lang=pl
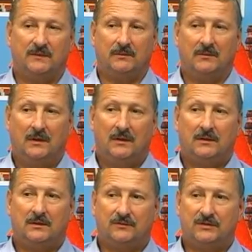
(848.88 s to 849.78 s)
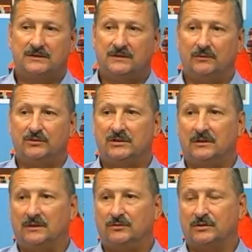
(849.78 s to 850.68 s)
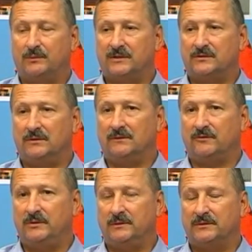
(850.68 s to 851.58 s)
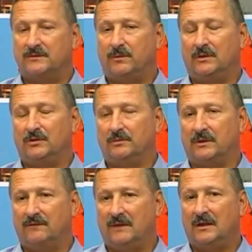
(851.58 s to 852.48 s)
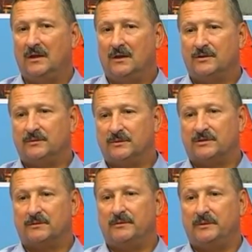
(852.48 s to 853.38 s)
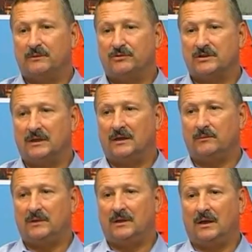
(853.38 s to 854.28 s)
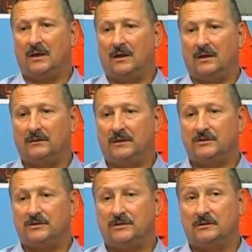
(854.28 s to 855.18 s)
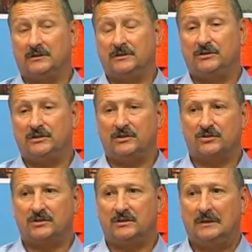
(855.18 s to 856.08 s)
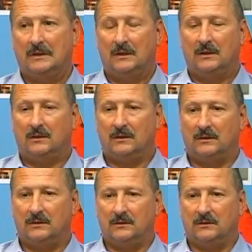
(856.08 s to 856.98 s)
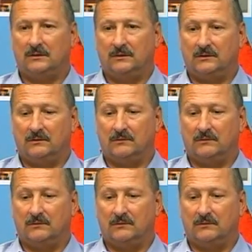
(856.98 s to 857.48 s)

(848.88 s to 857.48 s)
bowiem y, wszyscy nauczyciele, którzy pracują w gminnym zespole numer dwa, są doskonałymi nauczycielami, a na, dzień, na dzień dzisiejszy y,